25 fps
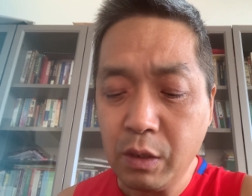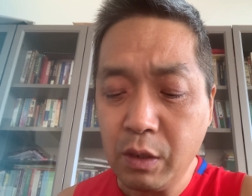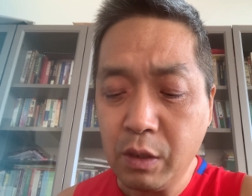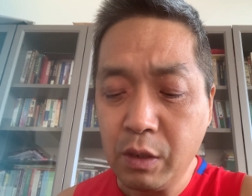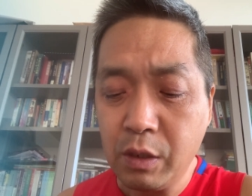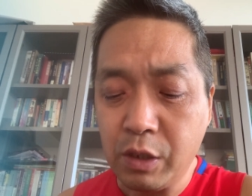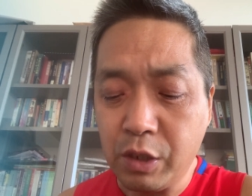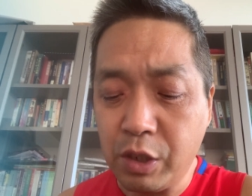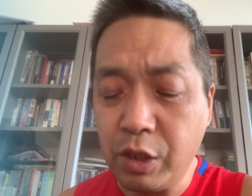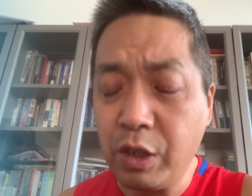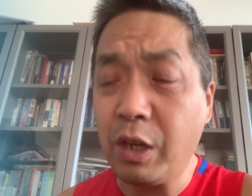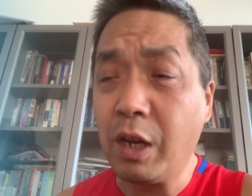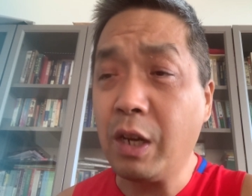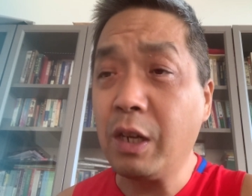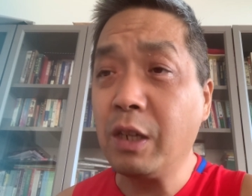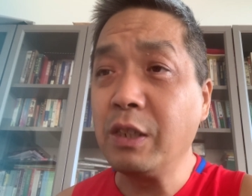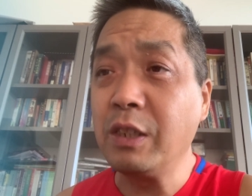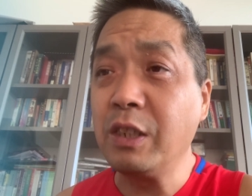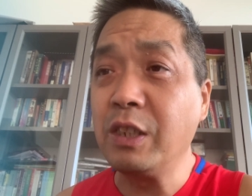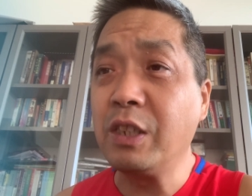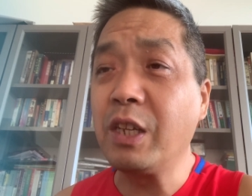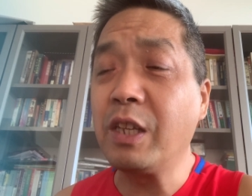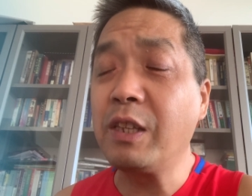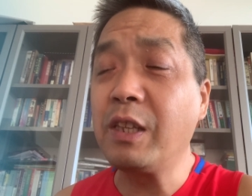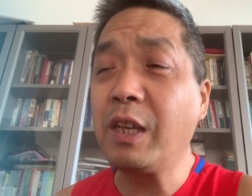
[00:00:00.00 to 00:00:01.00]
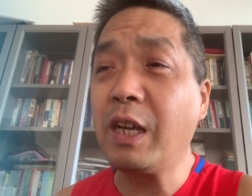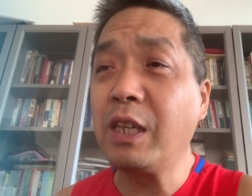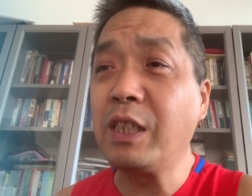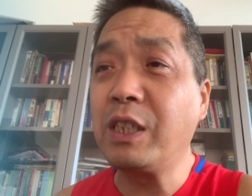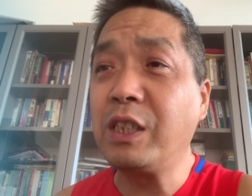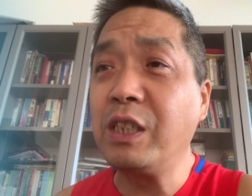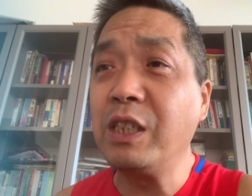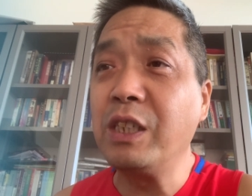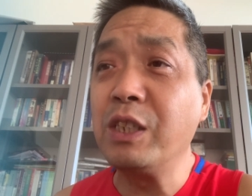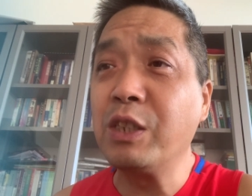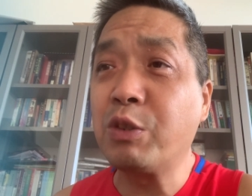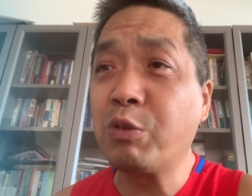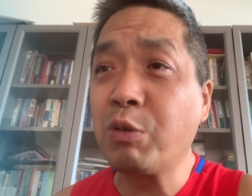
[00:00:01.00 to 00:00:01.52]
是啊，你现在
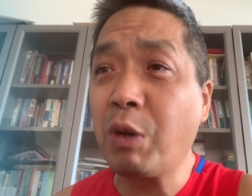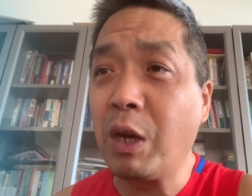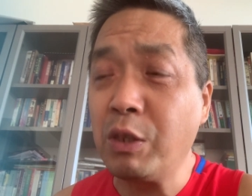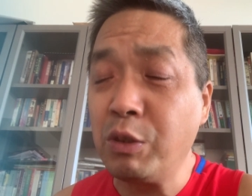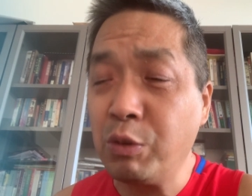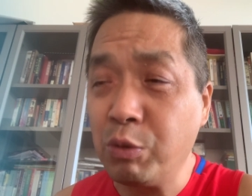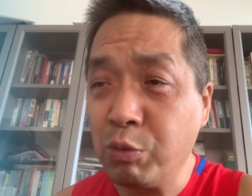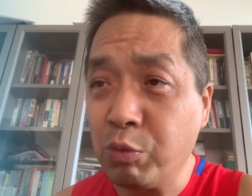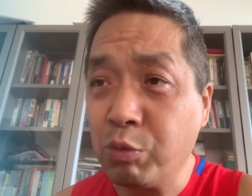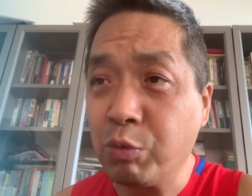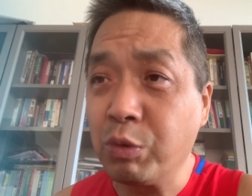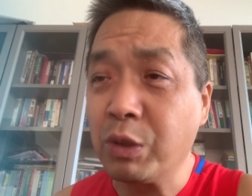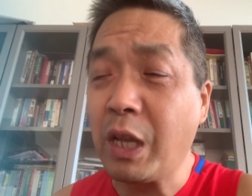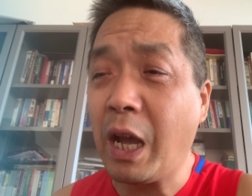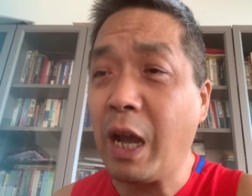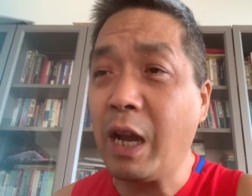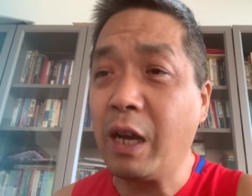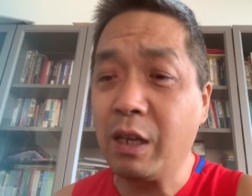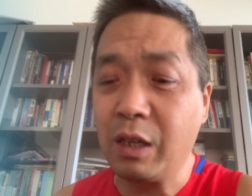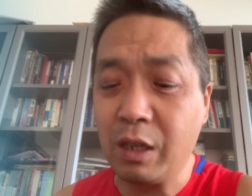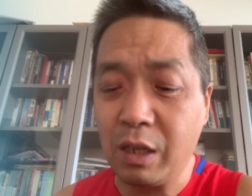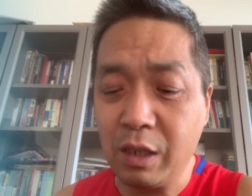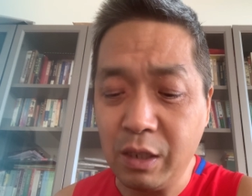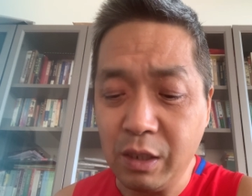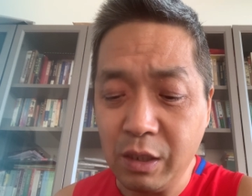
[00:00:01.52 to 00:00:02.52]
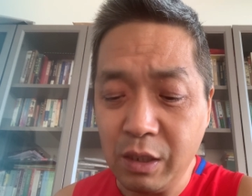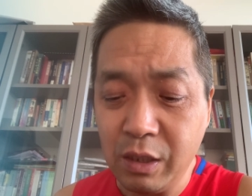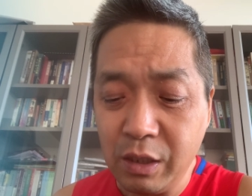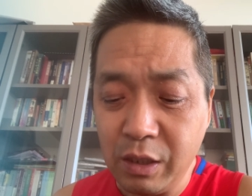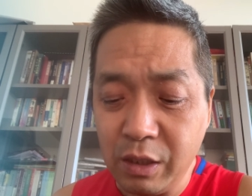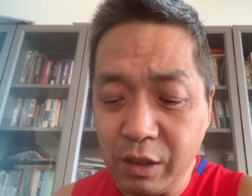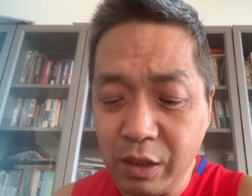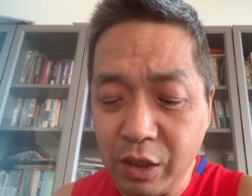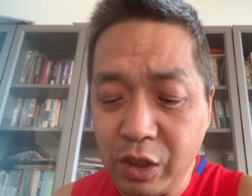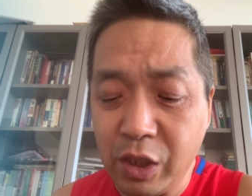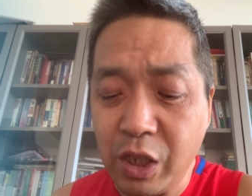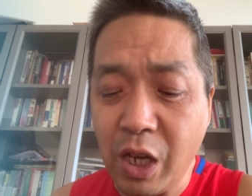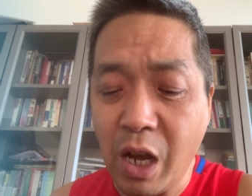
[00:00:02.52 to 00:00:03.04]
心酸与无奈了，
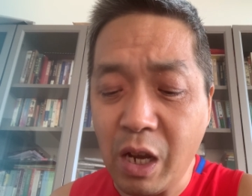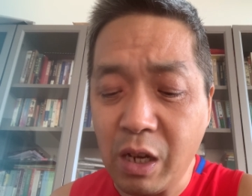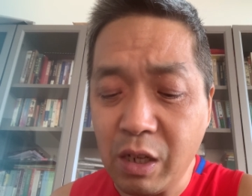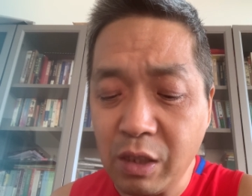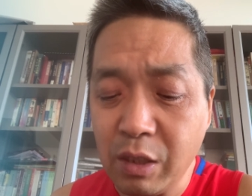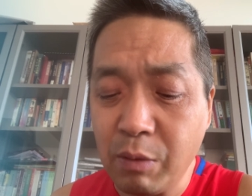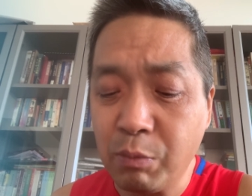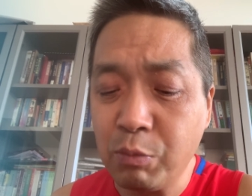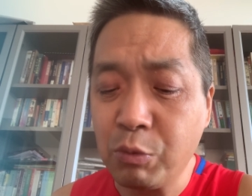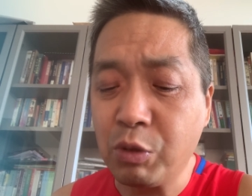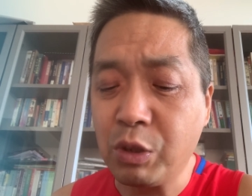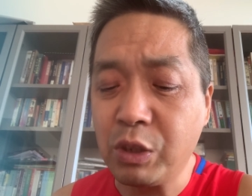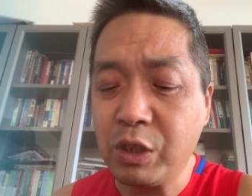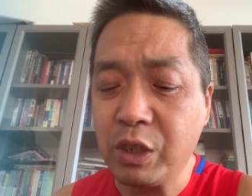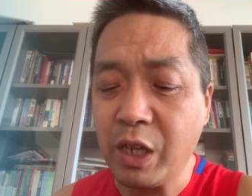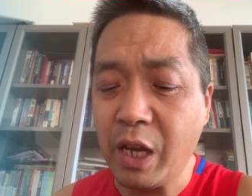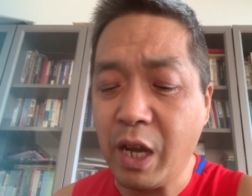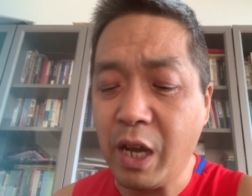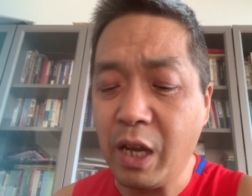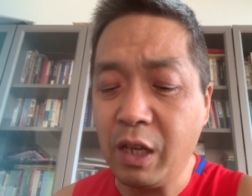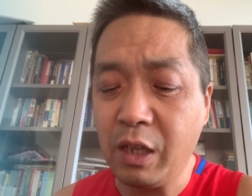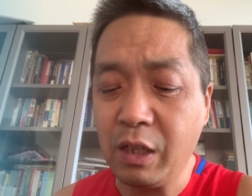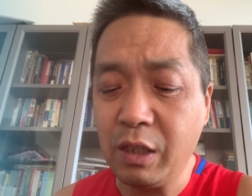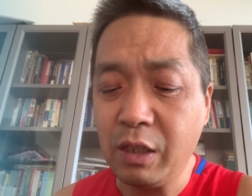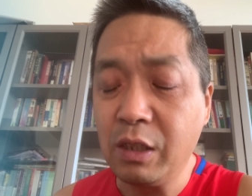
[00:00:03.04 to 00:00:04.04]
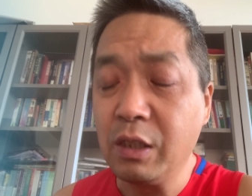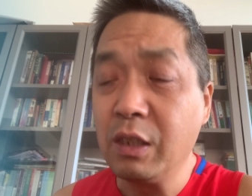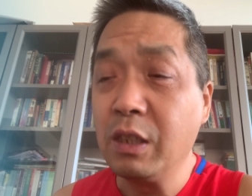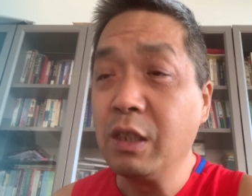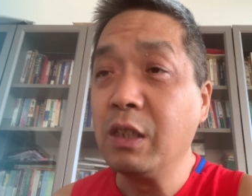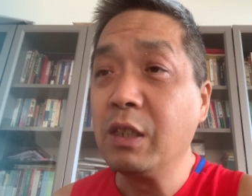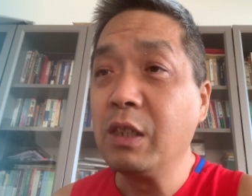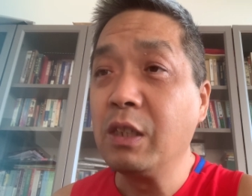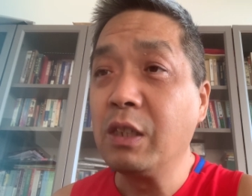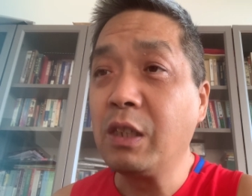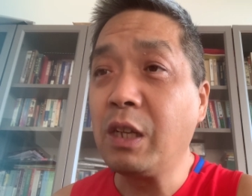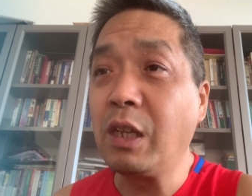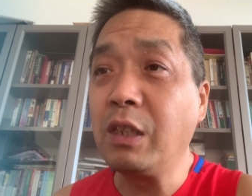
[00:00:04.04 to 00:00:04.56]
你欠了那么多钱，
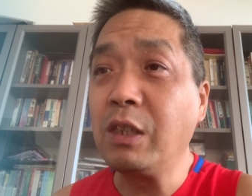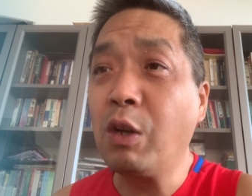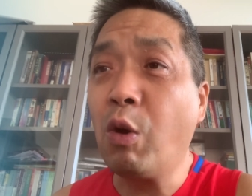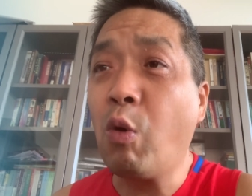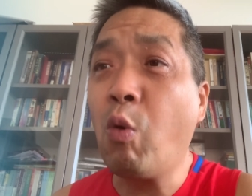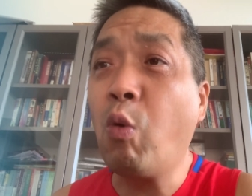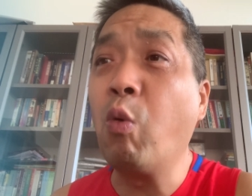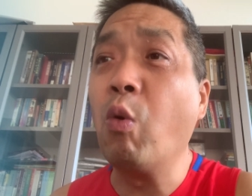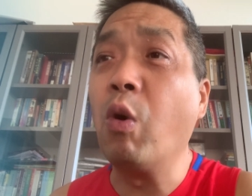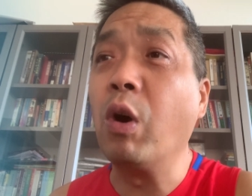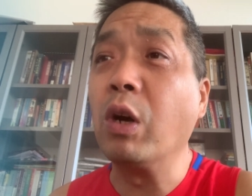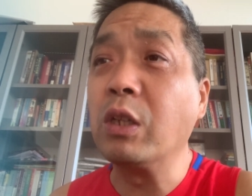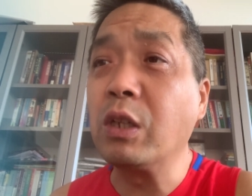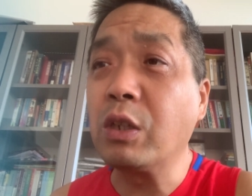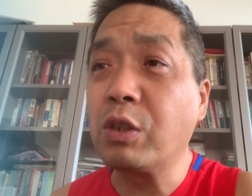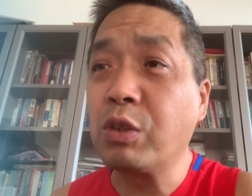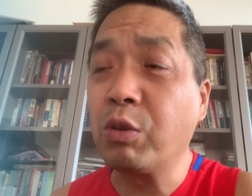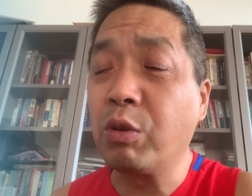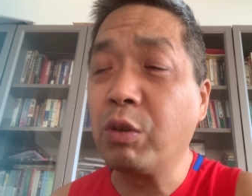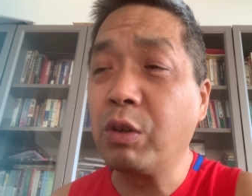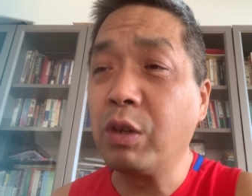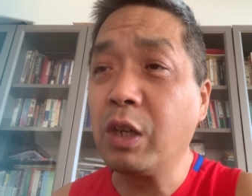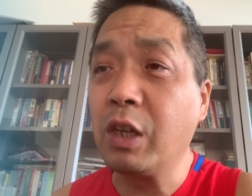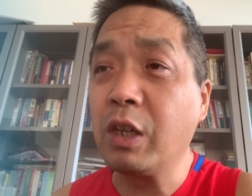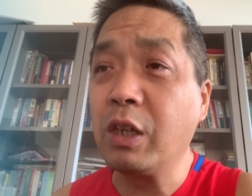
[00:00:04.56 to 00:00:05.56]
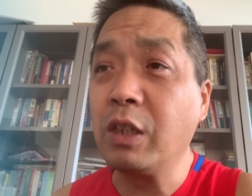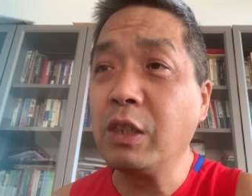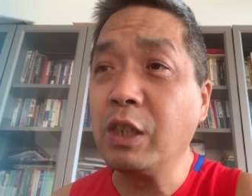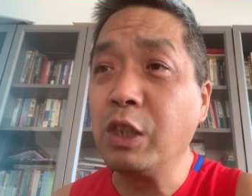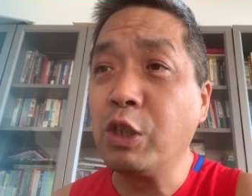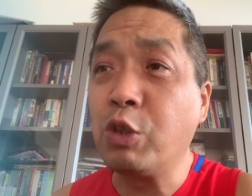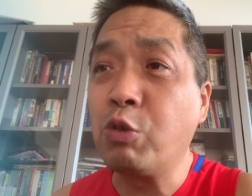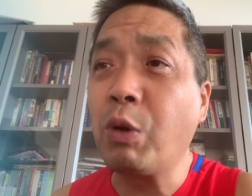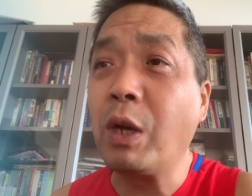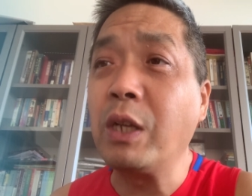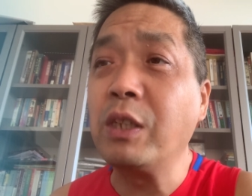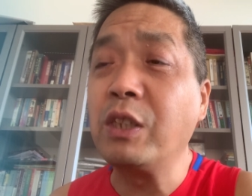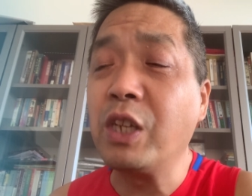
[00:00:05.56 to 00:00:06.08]
那你火的时候呢？你
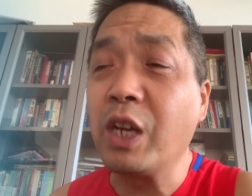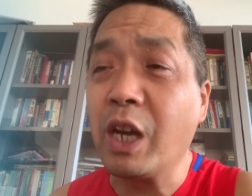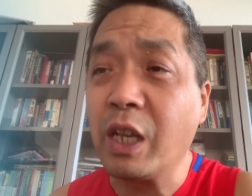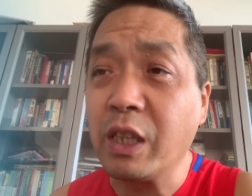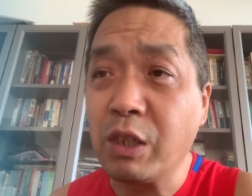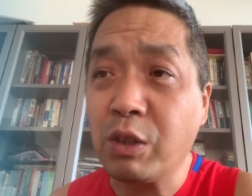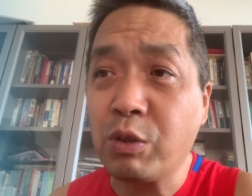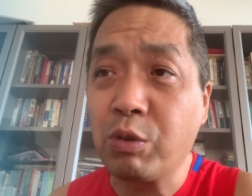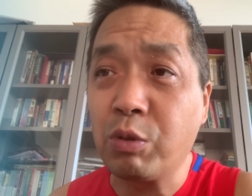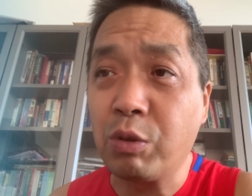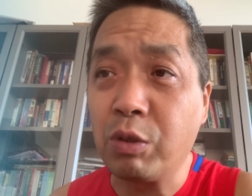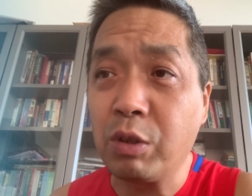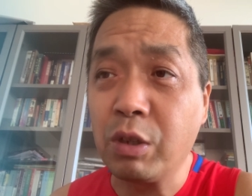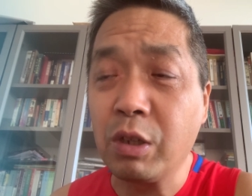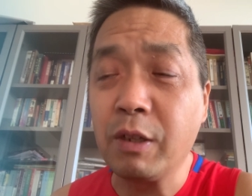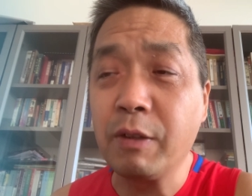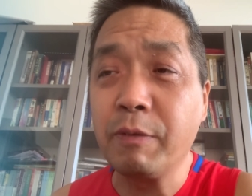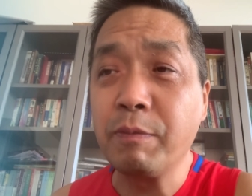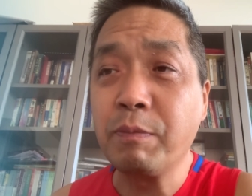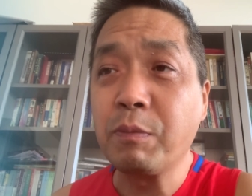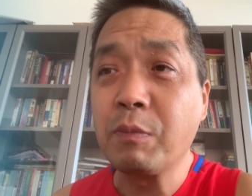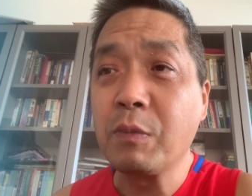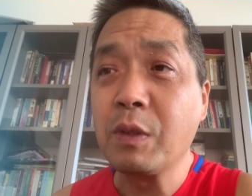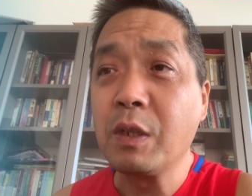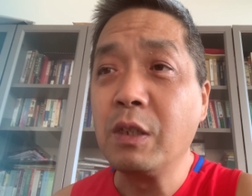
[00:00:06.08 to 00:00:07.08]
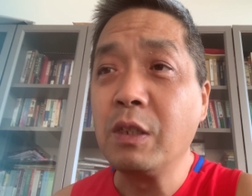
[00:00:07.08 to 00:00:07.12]
赚钱的时候呢？